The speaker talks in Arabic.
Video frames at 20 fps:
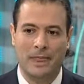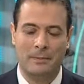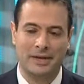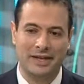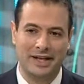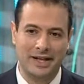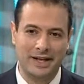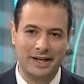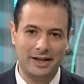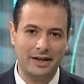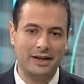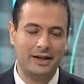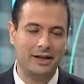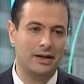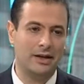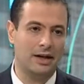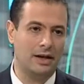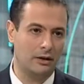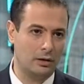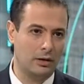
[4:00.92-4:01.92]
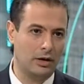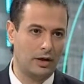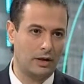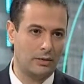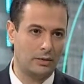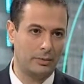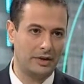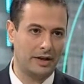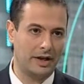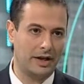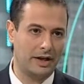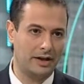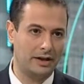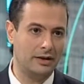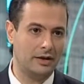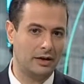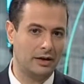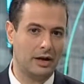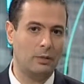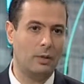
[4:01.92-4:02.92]
من خلال اللغة ومن
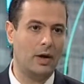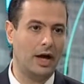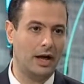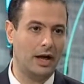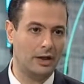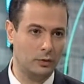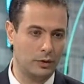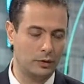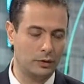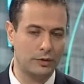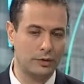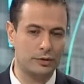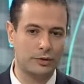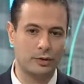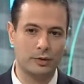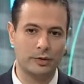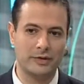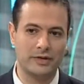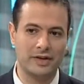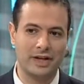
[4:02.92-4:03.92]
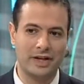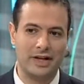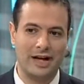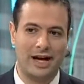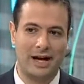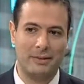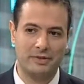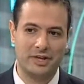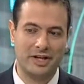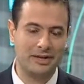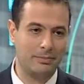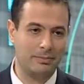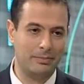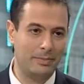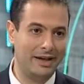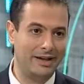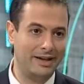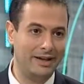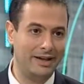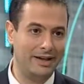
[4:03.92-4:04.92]
خلال القواعد والنصوص عم جرب
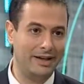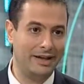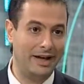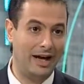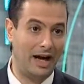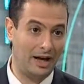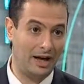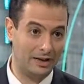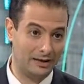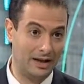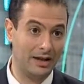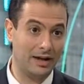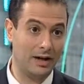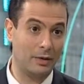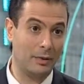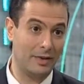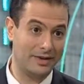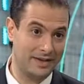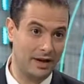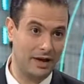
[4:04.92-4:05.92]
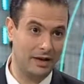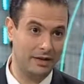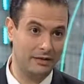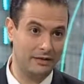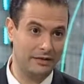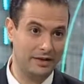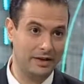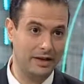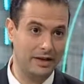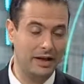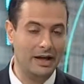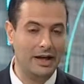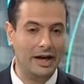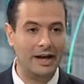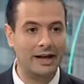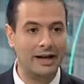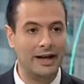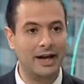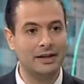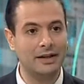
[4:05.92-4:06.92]
مري حضارة وثقافة
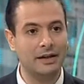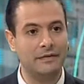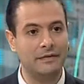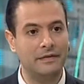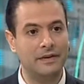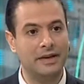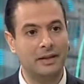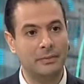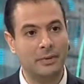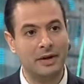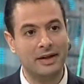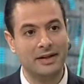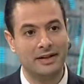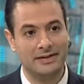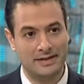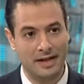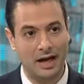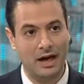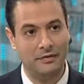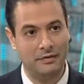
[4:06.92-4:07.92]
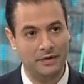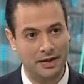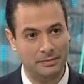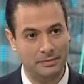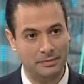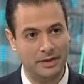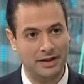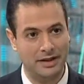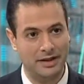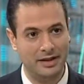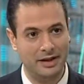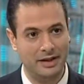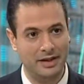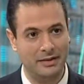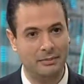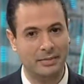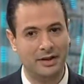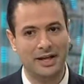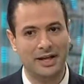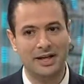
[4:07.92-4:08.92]
أنا هدفي أني مري الثقافة
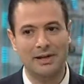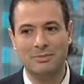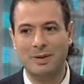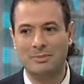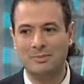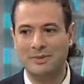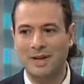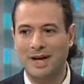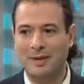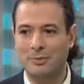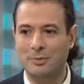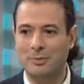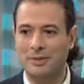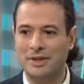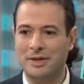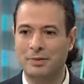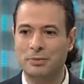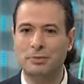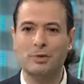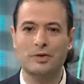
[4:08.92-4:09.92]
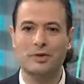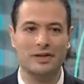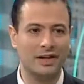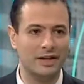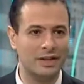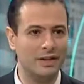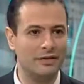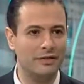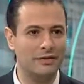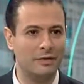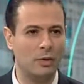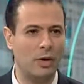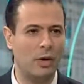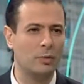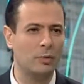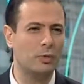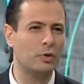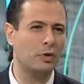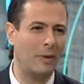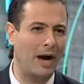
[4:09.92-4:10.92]
اللبنانية بكل ما بتحمل من أمور ظريفة
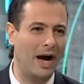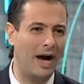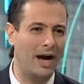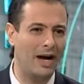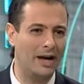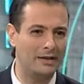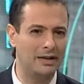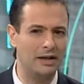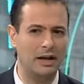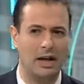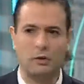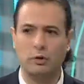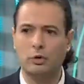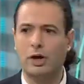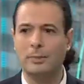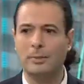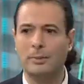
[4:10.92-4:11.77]
وأمور معقدة لأنه